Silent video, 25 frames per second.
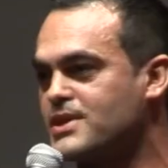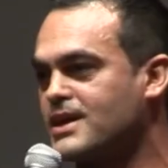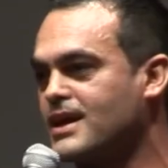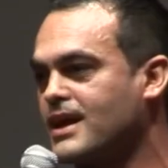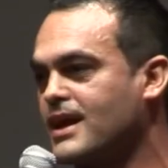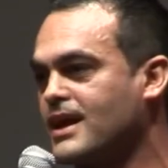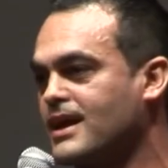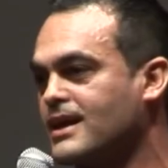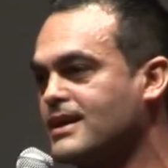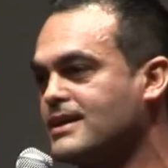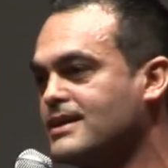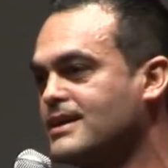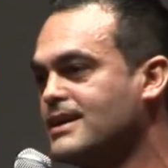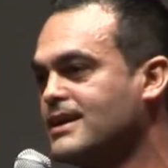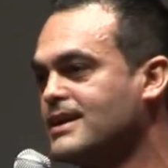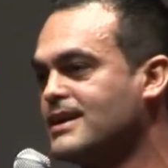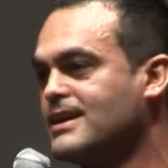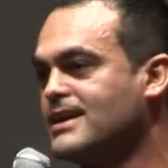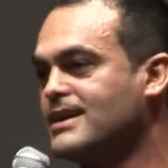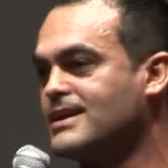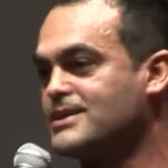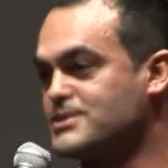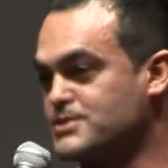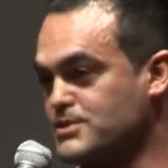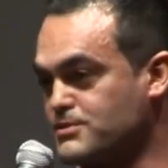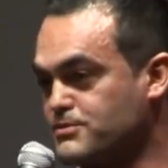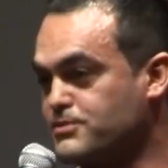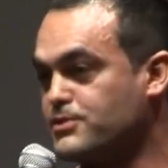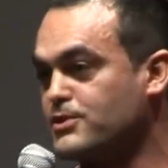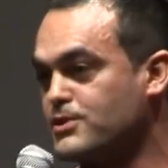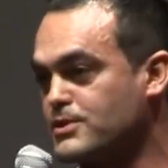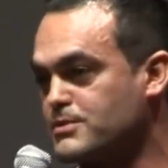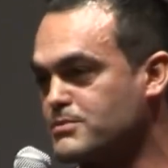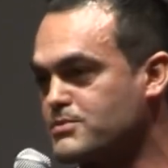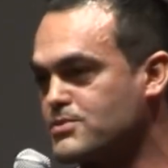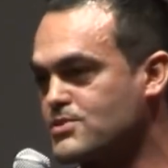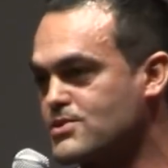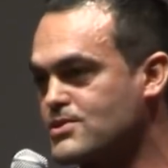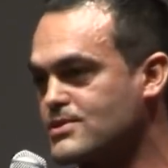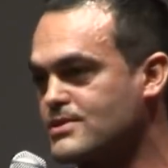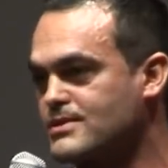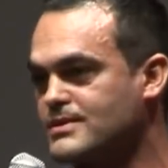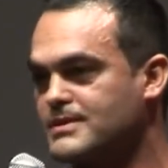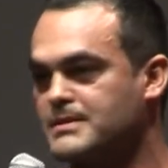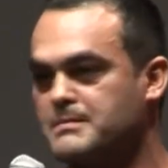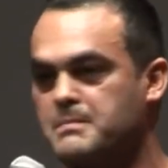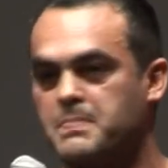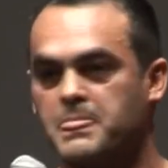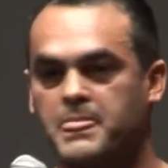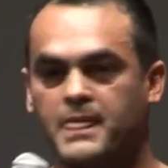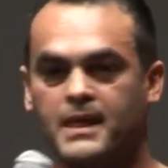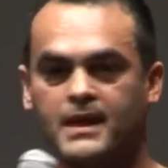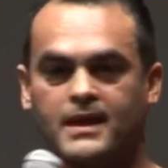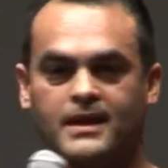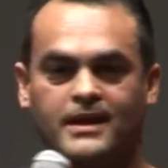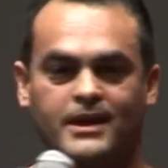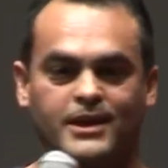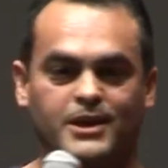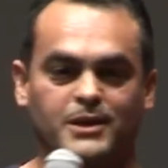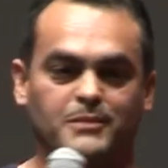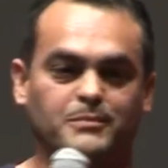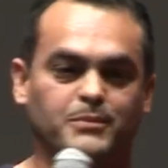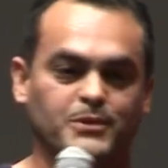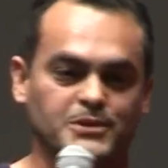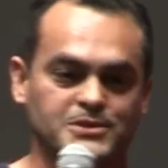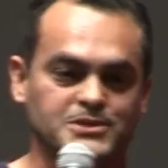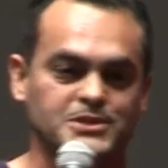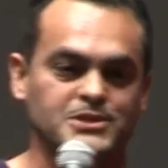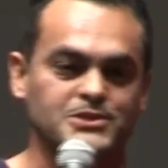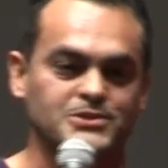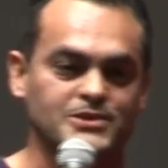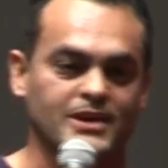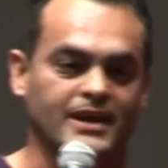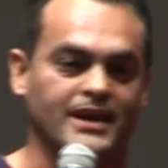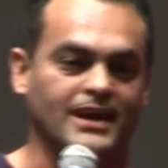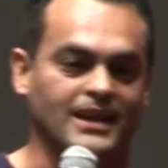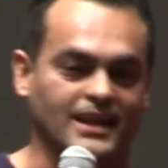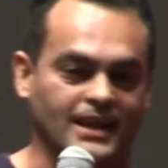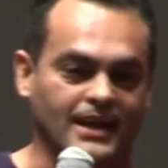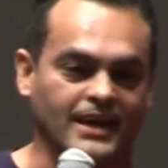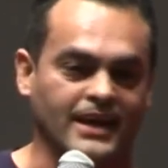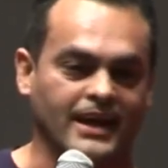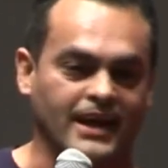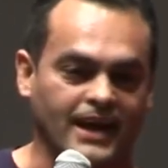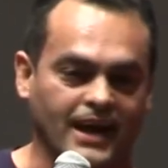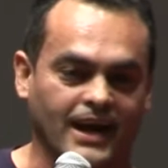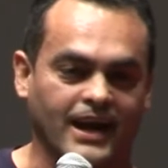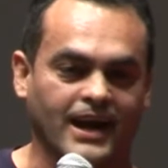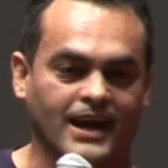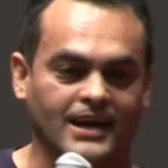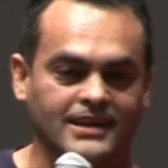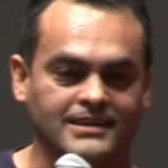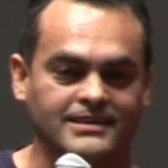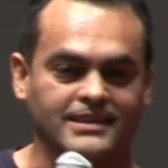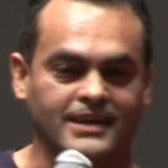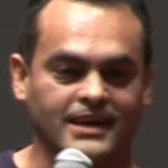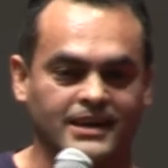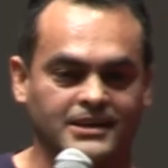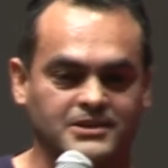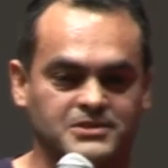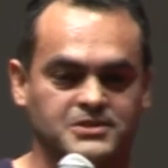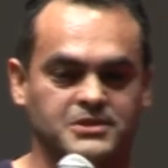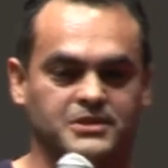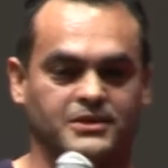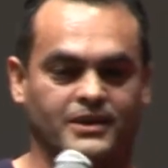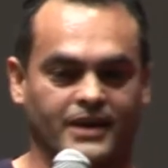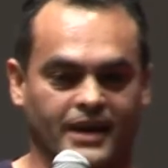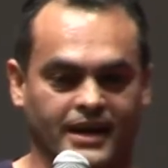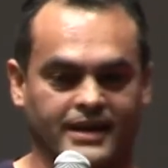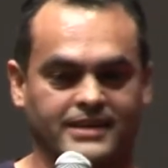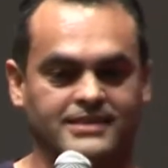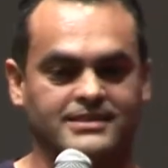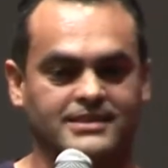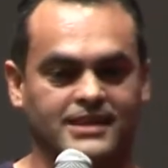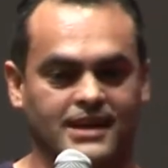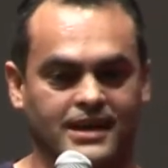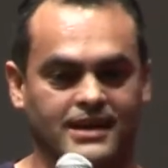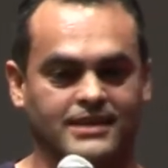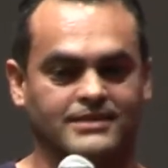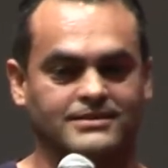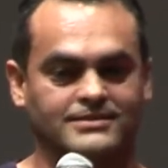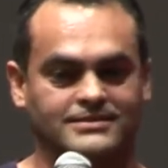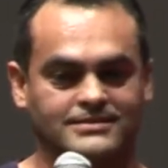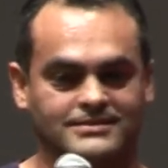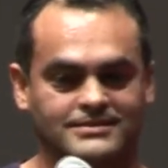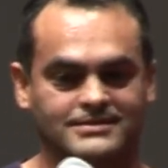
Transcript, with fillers: ninguém se não formos. Eu não posso ajudar alguém a ganhar dinheiro se eu não ganho dinheiro.